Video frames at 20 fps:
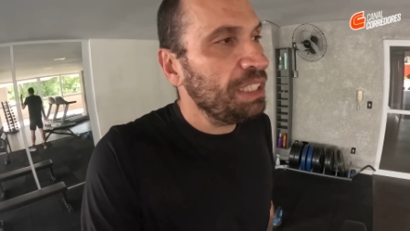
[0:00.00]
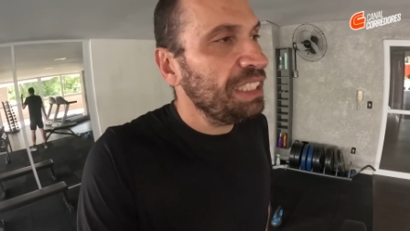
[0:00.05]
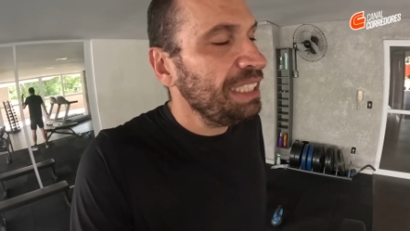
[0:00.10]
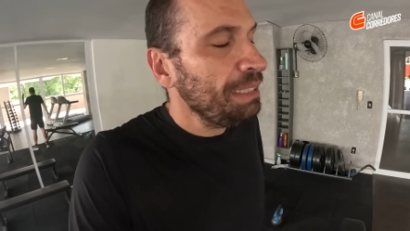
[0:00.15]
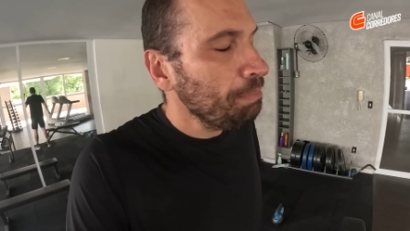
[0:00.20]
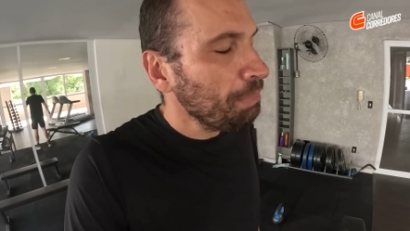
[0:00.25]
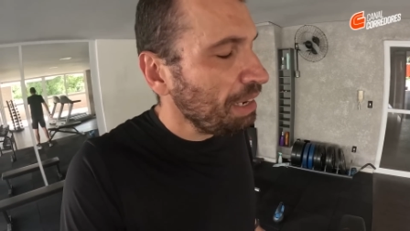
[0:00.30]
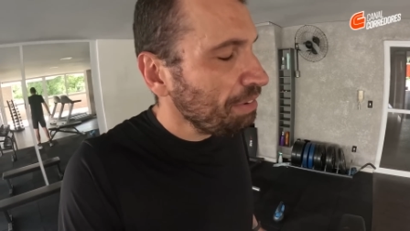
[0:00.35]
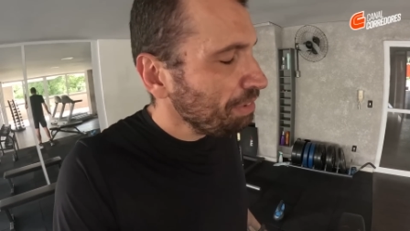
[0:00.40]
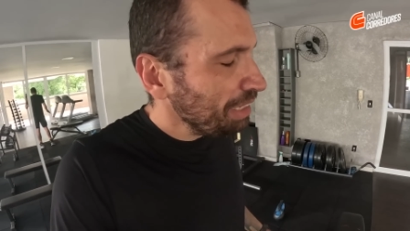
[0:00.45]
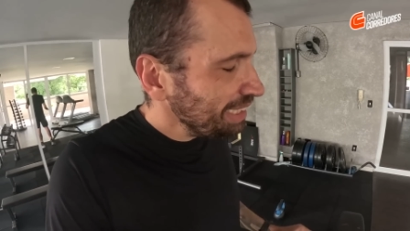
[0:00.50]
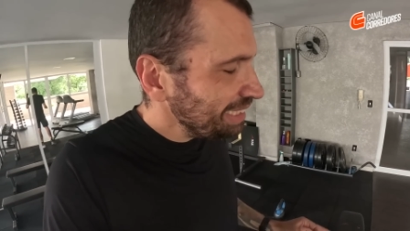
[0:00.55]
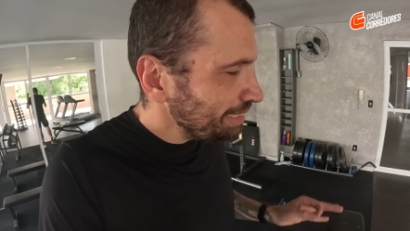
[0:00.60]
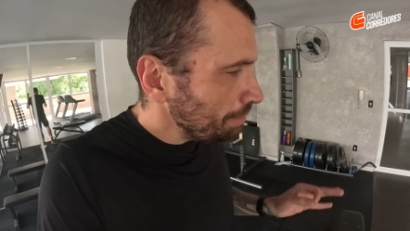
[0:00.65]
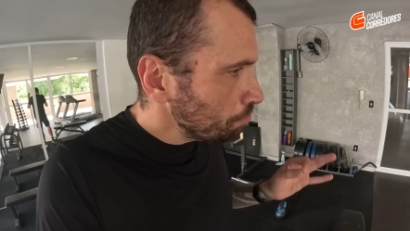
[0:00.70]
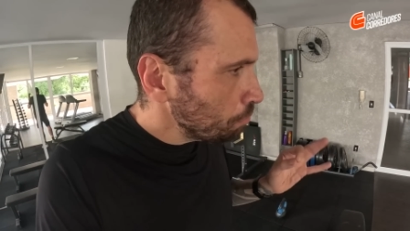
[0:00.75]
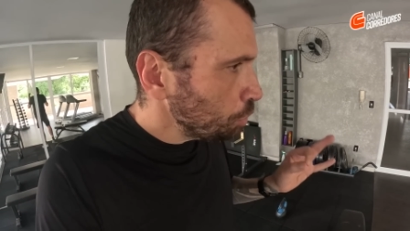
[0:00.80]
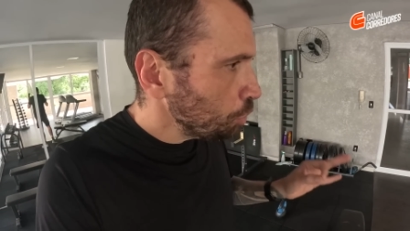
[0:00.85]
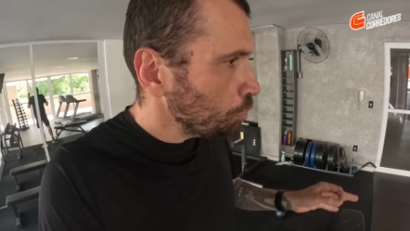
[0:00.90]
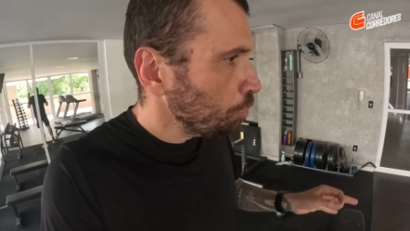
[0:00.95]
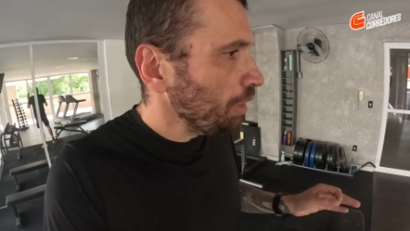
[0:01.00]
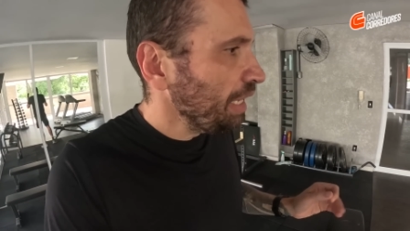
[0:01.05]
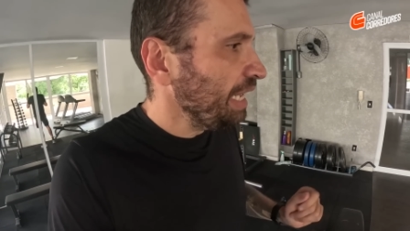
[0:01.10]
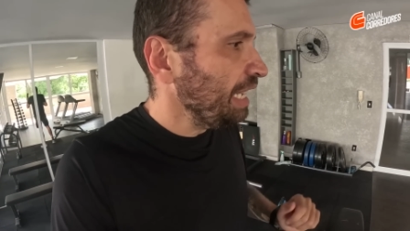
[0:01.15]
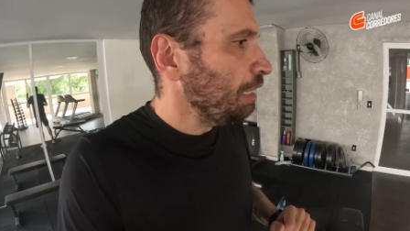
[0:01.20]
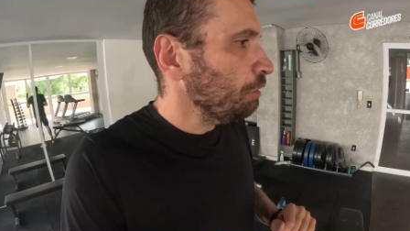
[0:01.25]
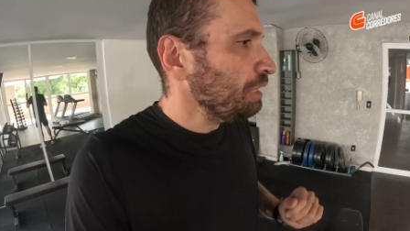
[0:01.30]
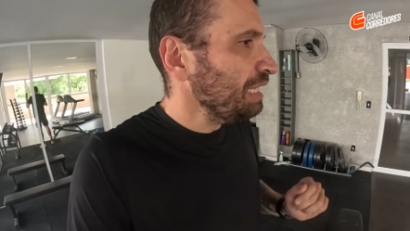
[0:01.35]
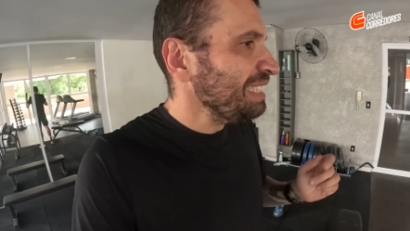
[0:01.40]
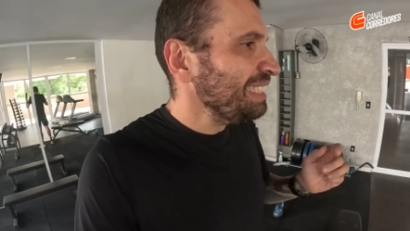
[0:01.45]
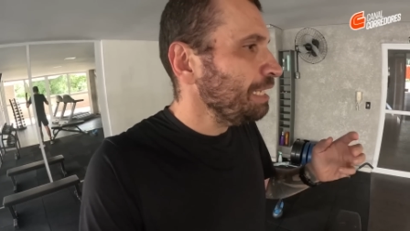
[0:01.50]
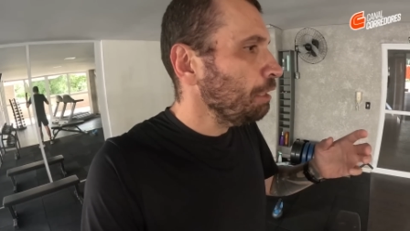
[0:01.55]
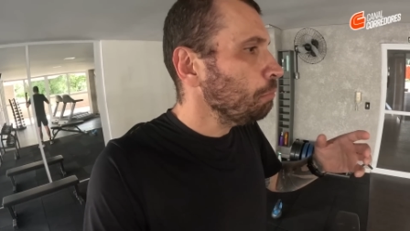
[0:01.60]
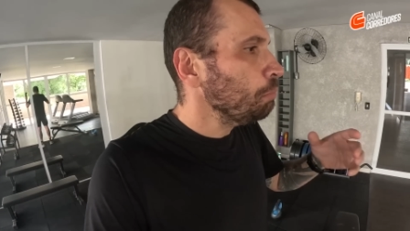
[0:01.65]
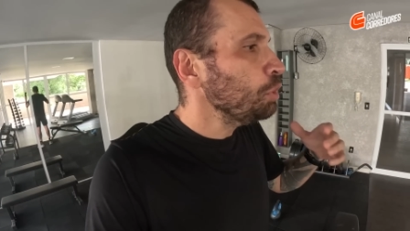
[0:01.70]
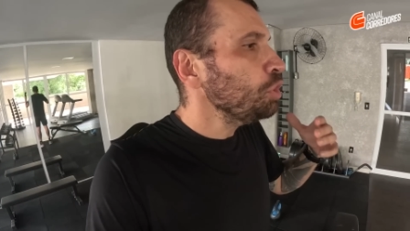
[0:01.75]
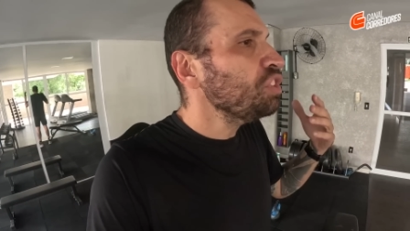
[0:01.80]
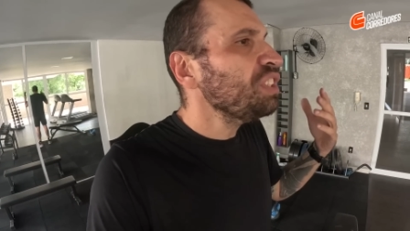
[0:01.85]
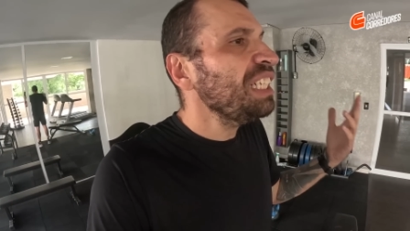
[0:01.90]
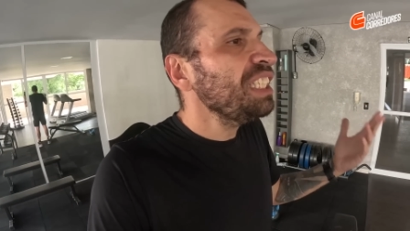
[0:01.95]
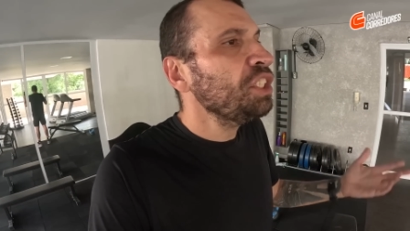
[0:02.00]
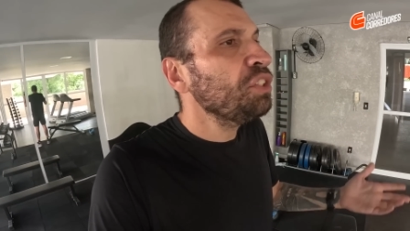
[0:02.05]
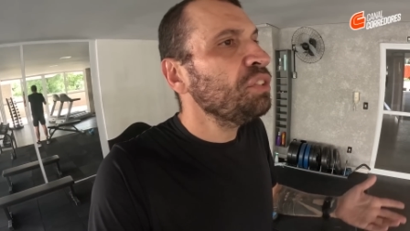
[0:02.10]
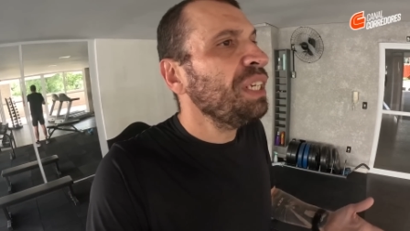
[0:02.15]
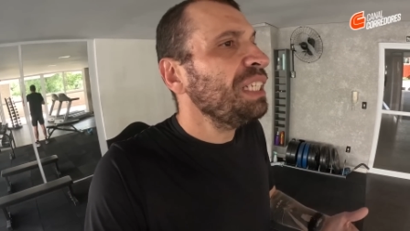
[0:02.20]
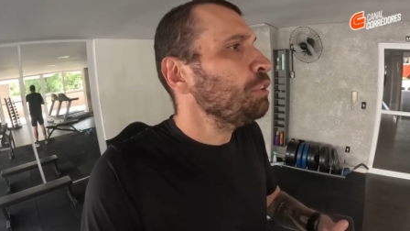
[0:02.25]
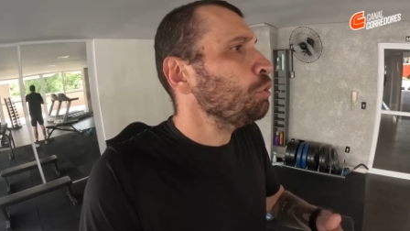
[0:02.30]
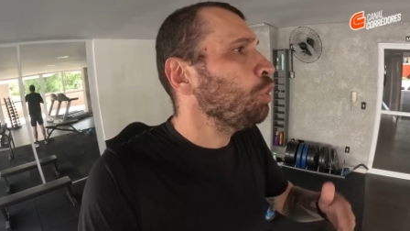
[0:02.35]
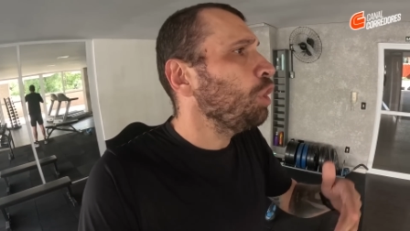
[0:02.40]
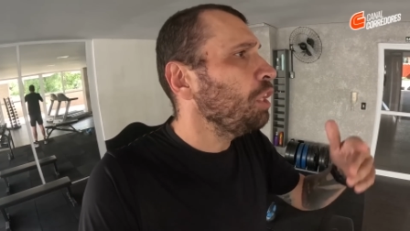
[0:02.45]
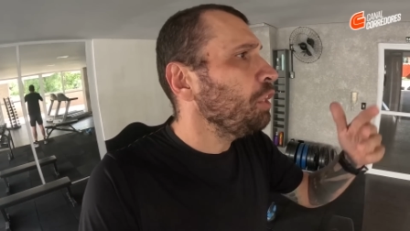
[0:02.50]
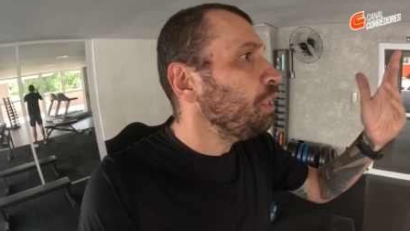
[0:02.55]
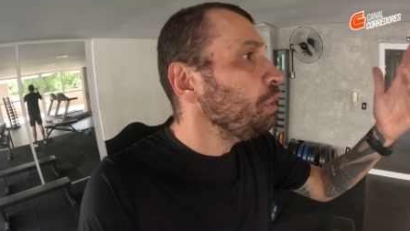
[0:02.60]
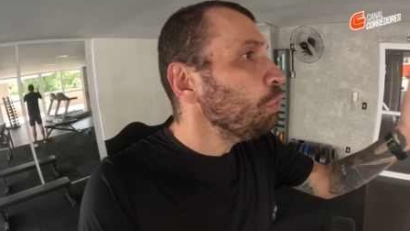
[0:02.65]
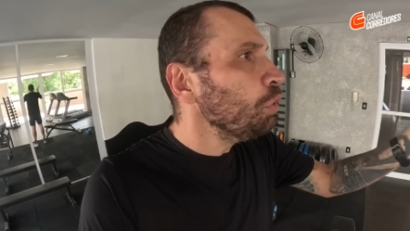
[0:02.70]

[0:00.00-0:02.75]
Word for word: assim, mas vai ser muito legal, tá sendo muito satisfatório.